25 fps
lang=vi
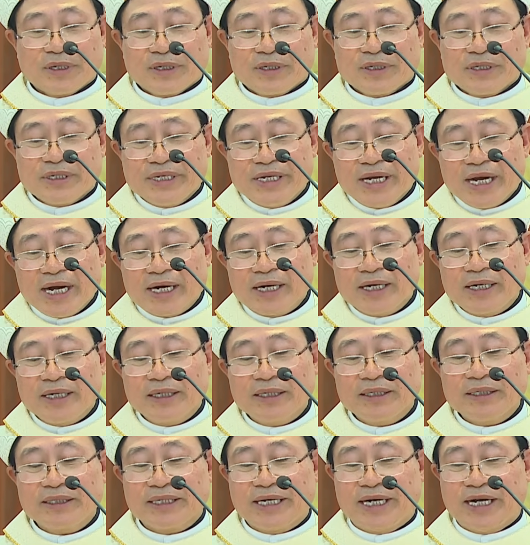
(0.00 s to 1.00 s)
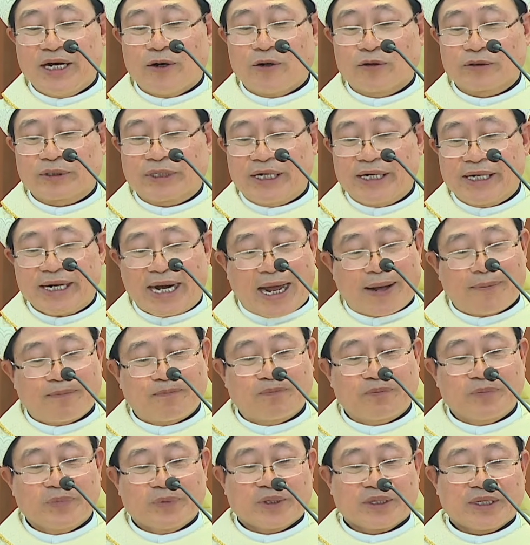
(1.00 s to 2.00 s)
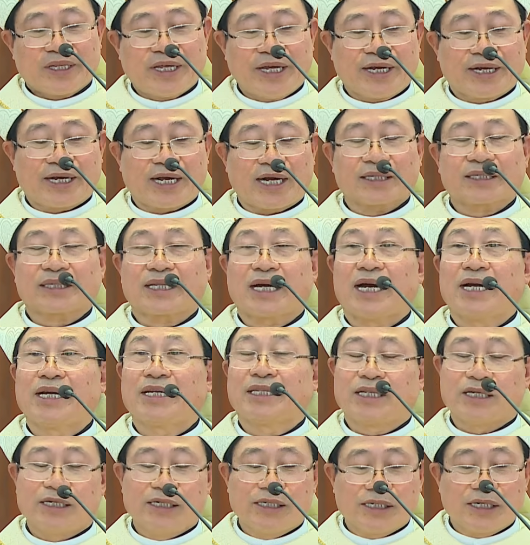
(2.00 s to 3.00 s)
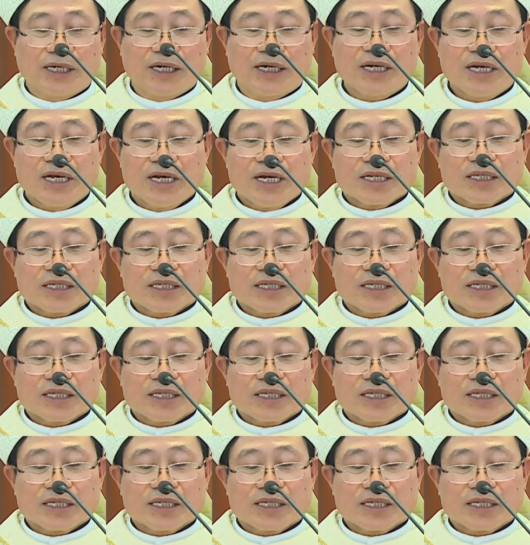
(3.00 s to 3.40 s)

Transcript: Nhưng điều thứ năm thì các thầy thưa,